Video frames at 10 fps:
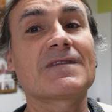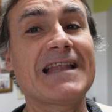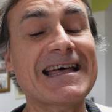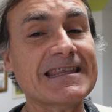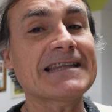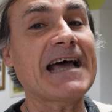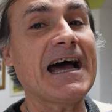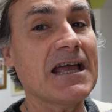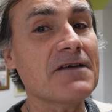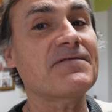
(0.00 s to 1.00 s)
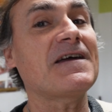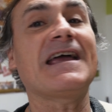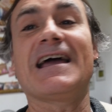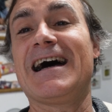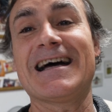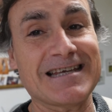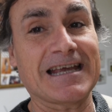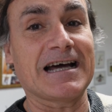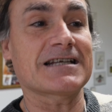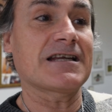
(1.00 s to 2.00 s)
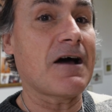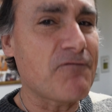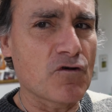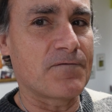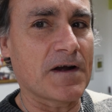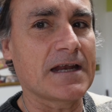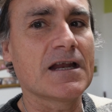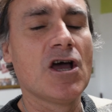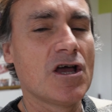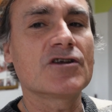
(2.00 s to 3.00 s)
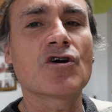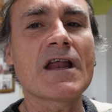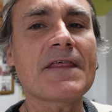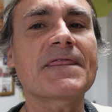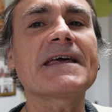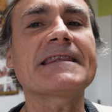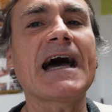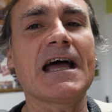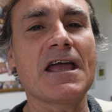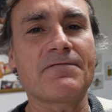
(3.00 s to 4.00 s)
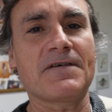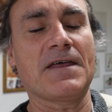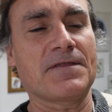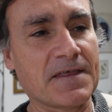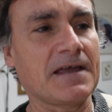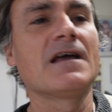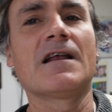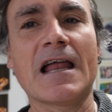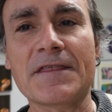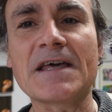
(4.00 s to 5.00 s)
La ZF a secas, la full frame, no la ZFC, la